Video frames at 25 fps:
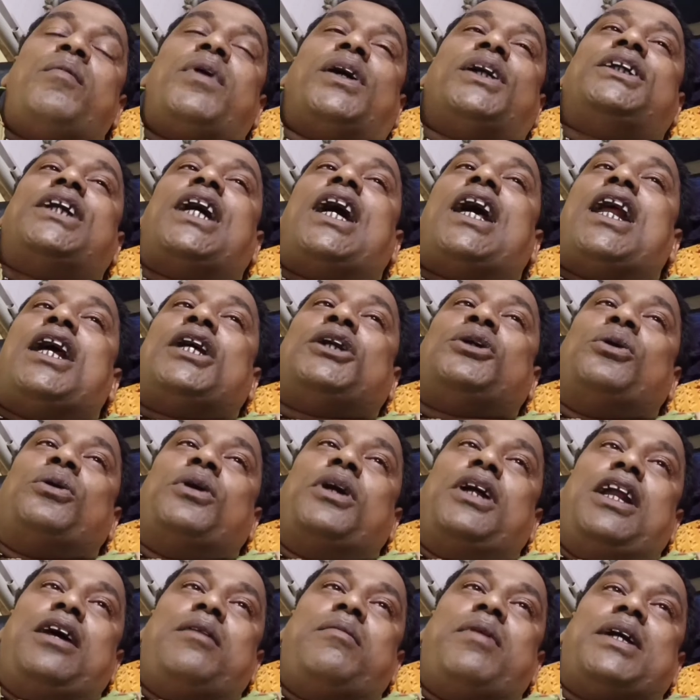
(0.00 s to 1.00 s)
আমার সারা
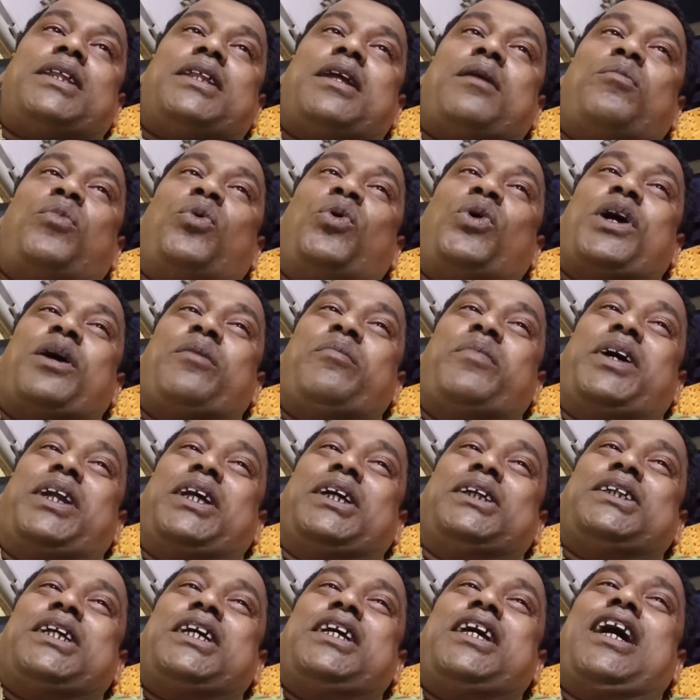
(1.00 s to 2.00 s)
শরীরে ব্যথা বুকে
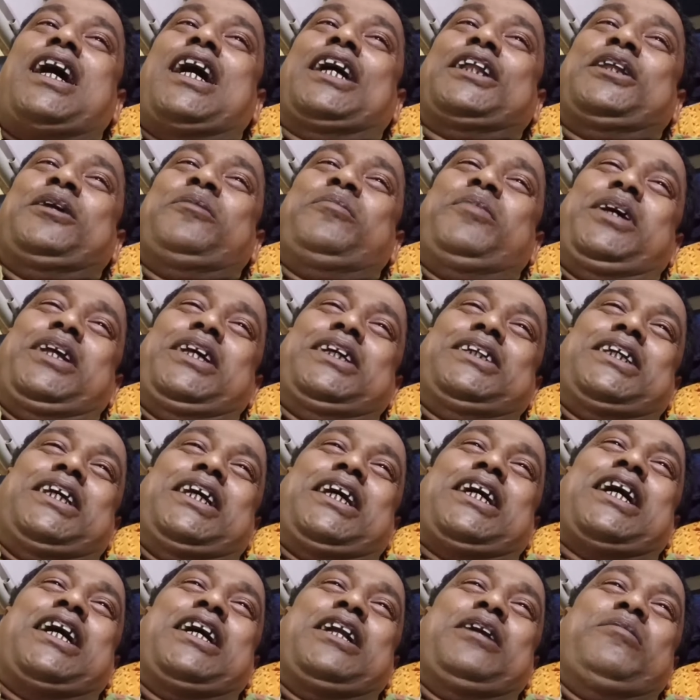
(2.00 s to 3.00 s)
মেরেছে এই হাতে
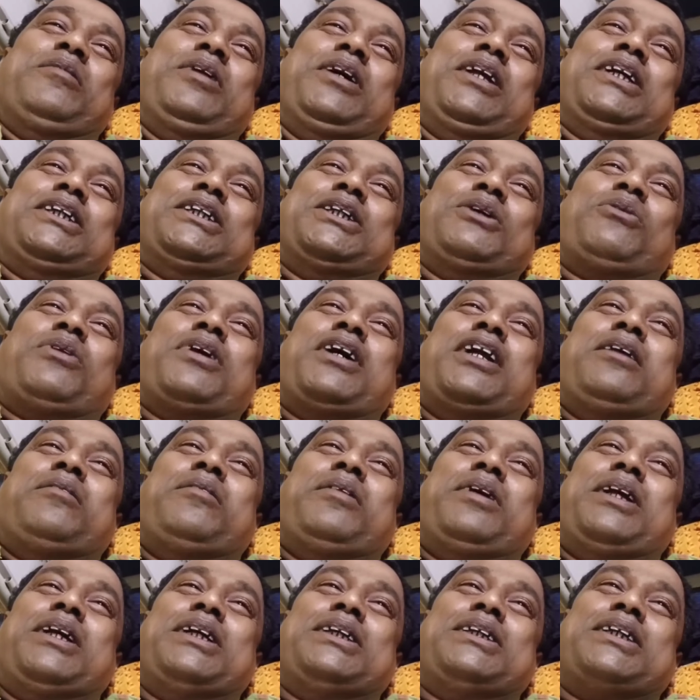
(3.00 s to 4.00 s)
মেরেছে এখানে মেরেছে
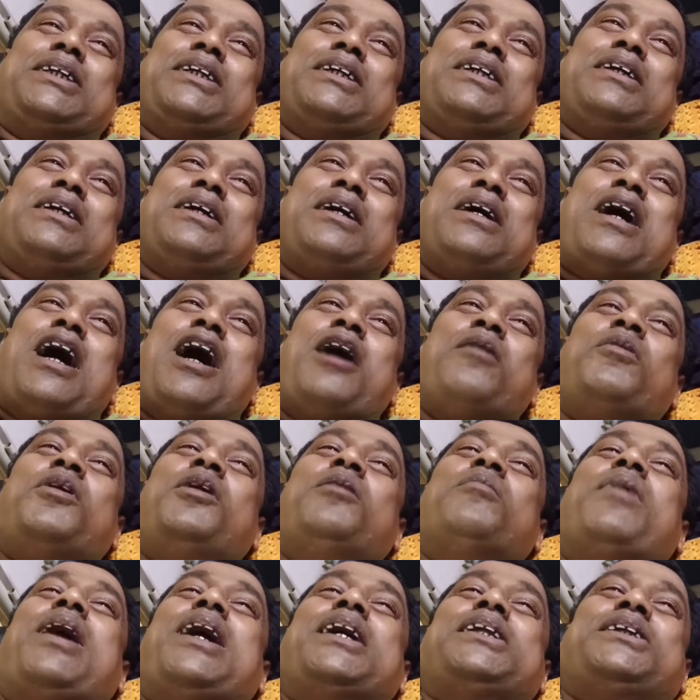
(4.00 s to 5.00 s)
ওখানে মেরেছে আমি
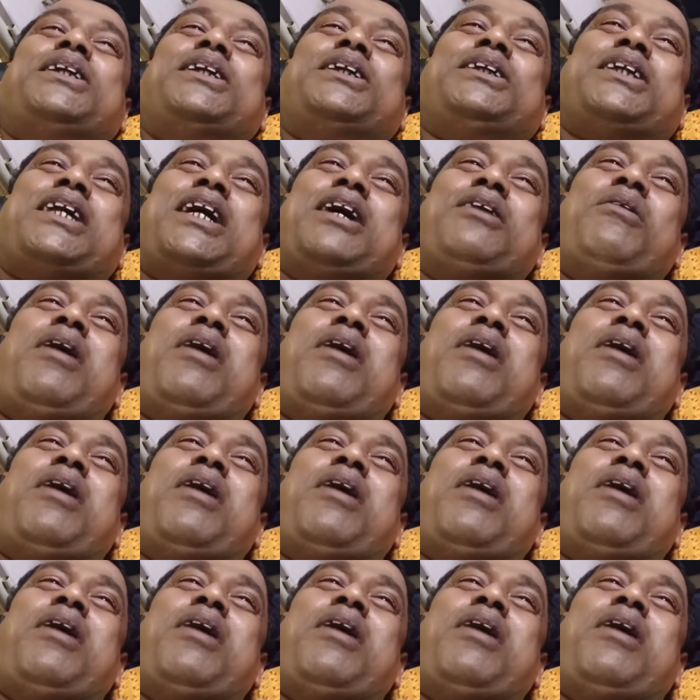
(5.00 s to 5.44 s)
বলি মারছিস